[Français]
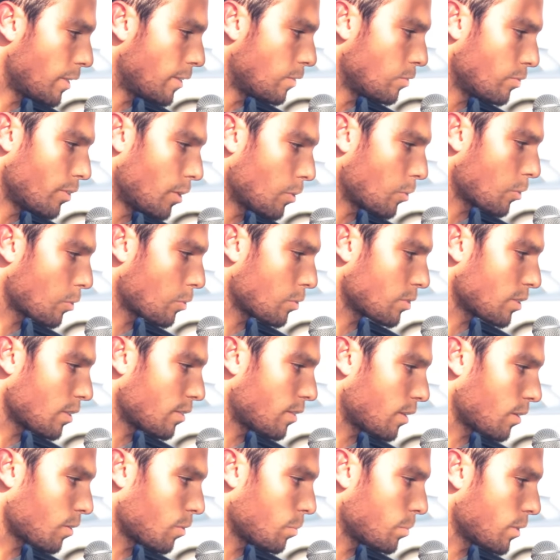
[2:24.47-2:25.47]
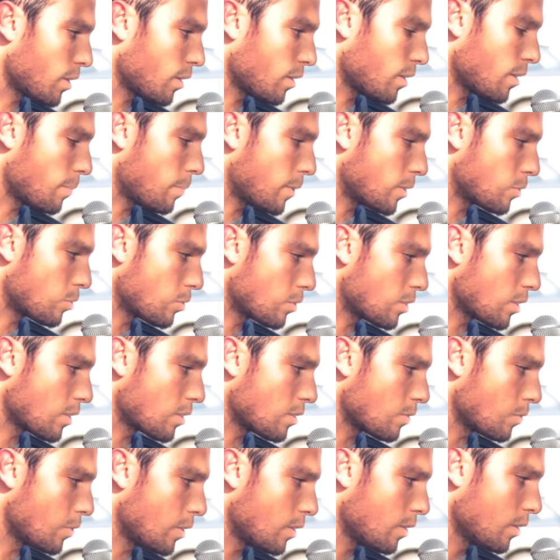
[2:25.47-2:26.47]
les nouvelles recrues s'intègrent bien, il n'y a pas de souci
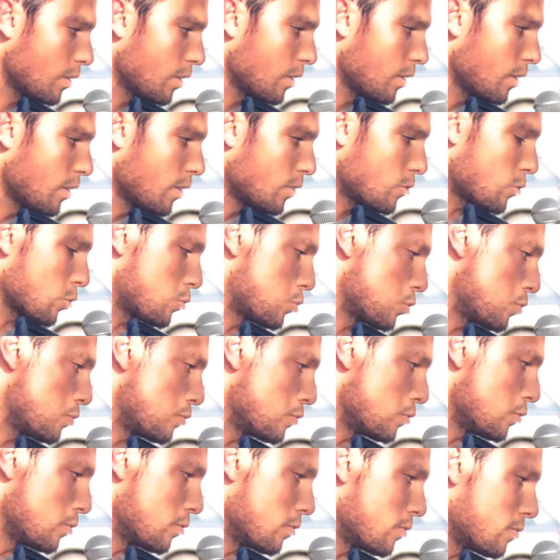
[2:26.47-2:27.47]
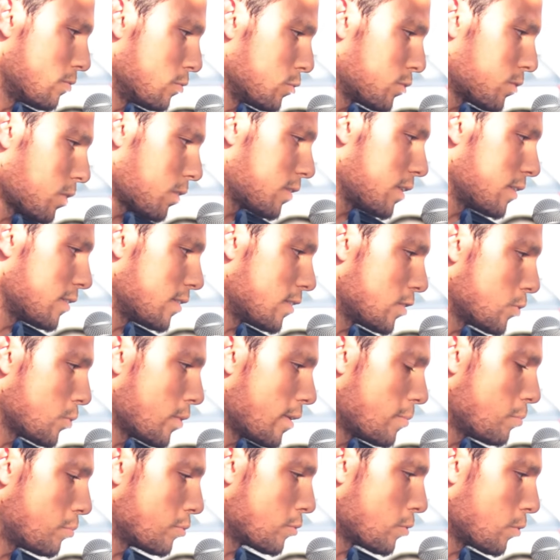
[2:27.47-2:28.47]
à ce niveau-là Surtout que vous, sortez des
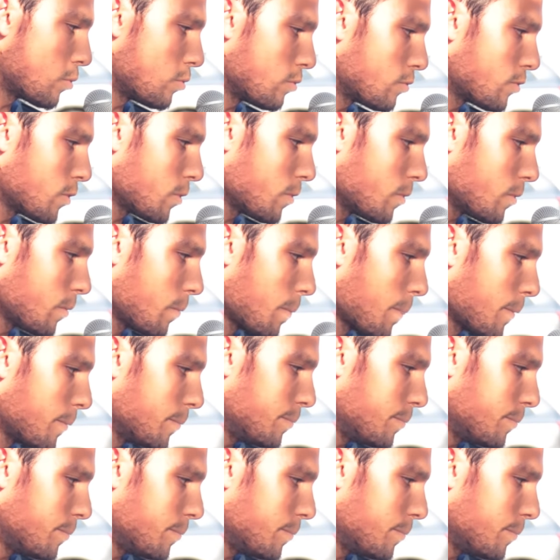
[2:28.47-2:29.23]
IOM plutôt confiants, non